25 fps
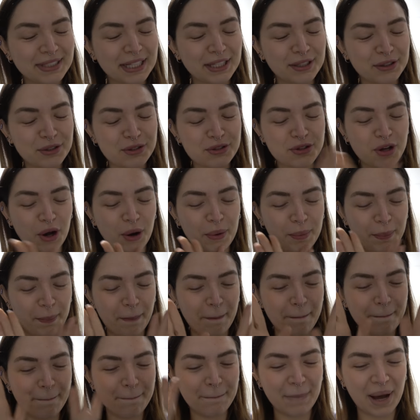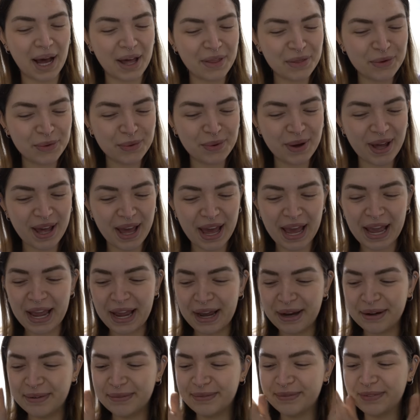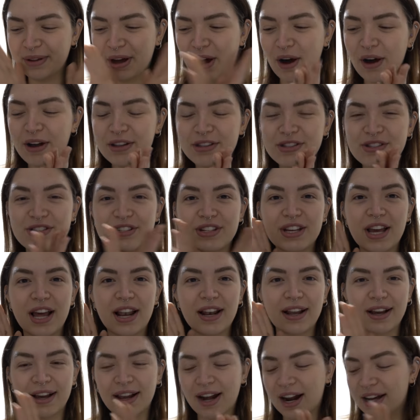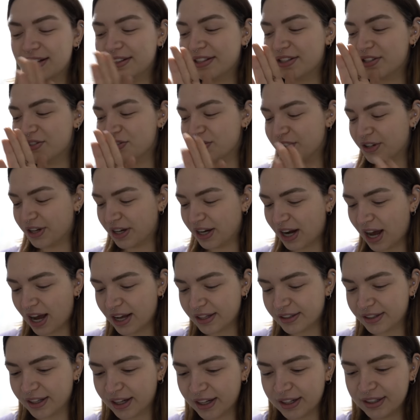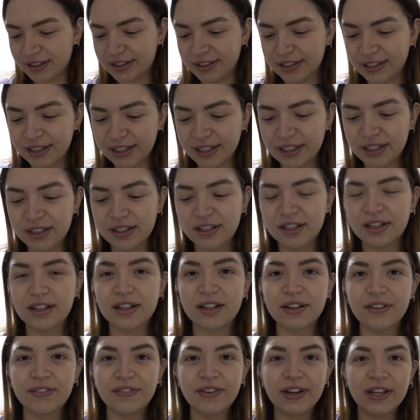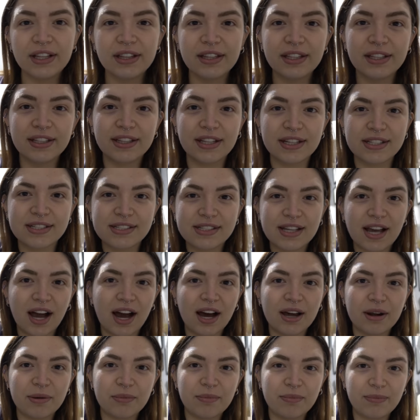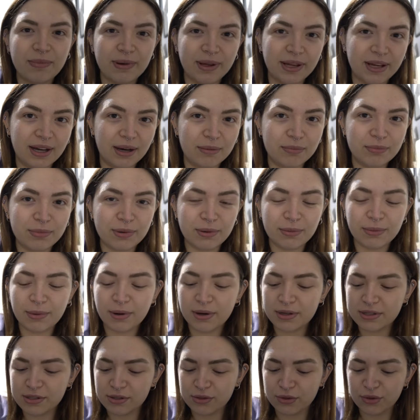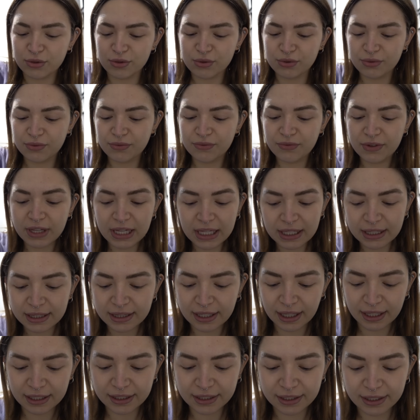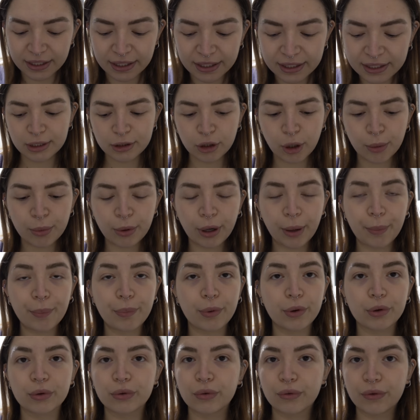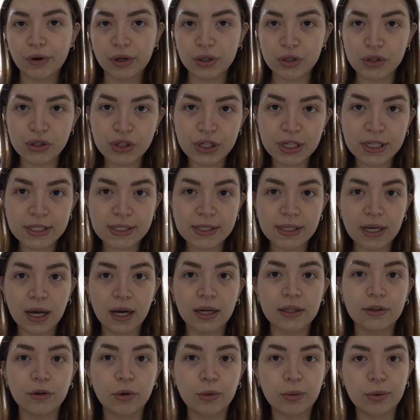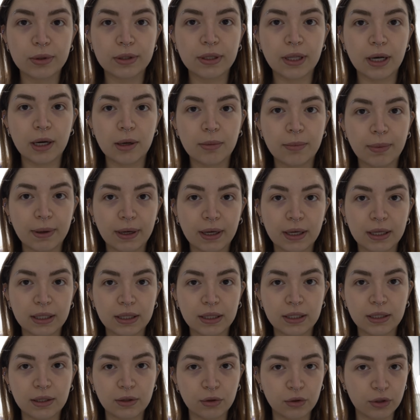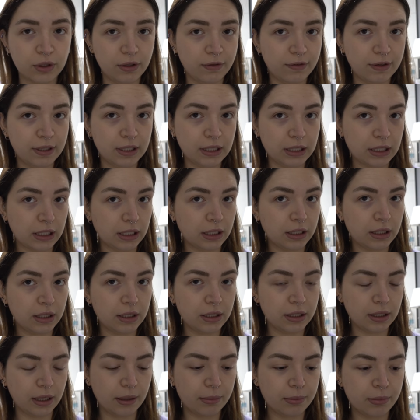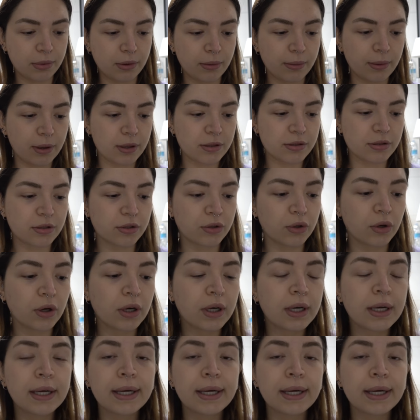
Detto ciò, by the way, Oggi è la grande giornata di vendita scarpe a proposito su Vinted Dopo che porto Francesca devo portare il pacchettino di Vinted a proposito